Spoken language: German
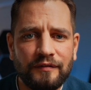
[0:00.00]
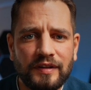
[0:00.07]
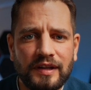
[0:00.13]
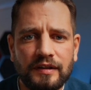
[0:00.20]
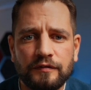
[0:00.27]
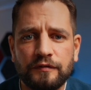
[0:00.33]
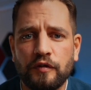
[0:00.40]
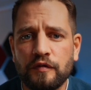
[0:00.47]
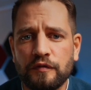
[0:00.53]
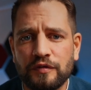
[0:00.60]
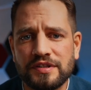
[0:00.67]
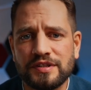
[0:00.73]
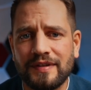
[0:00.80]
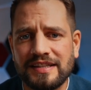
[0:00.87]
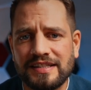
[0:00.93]
wie
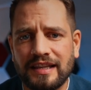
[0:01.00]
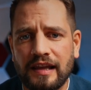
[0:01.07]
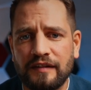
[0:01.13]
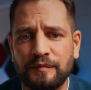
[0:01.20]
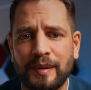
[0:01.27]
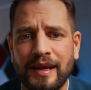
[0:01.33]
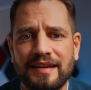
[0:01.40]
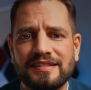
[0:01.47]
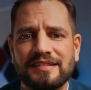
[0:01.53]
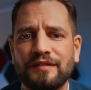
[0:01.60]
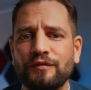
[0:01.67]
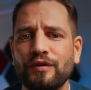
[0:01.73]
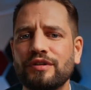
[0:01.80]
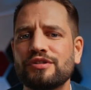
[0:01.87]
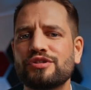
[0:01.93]
25 FPS, dann
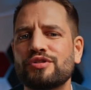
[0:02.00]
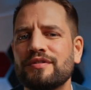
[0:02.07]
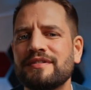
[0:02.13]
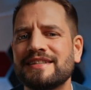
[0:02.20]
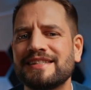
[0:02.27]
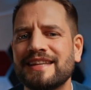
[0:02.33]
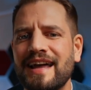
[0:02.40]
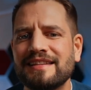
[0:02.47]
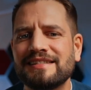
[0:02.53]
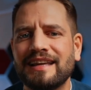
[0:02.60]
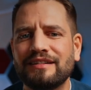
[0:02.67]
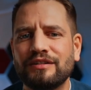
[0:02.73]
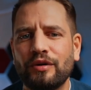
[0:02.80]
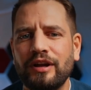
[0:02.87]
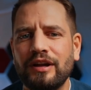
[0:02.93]
wird es schon sehr,
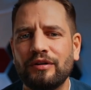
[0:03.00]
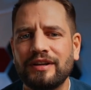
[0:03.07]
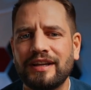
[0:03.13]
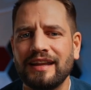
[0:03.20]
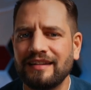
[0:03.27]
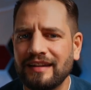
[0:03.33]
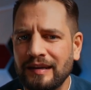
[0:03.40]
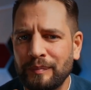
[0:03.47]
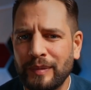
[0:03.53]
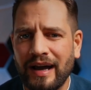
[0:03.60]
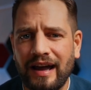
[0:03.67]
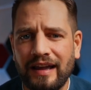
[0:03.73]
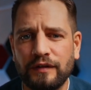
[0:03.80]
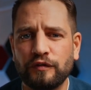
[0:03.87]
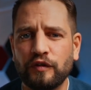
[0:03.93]
sehr teuer und geht in den
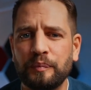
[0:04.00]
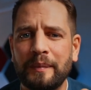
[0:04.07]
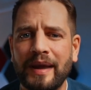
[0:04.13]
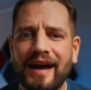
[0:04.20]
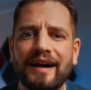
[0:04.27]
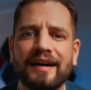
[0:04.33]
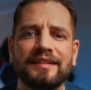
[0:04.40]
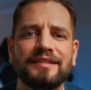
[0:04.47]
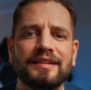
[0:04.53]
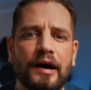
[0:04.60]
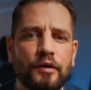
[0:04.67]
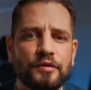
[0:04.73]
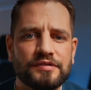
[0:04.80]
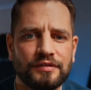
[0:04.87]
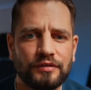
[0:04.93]
Bereich von mehreren
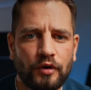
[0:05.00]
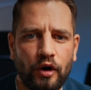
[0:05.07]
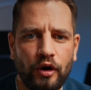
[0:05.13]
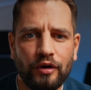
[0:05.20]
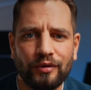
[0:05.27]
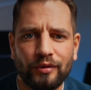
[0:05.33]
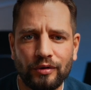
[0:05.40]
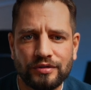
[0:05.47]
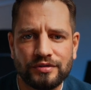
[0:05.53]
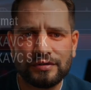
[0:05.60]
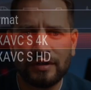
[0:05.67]
tausend Euros.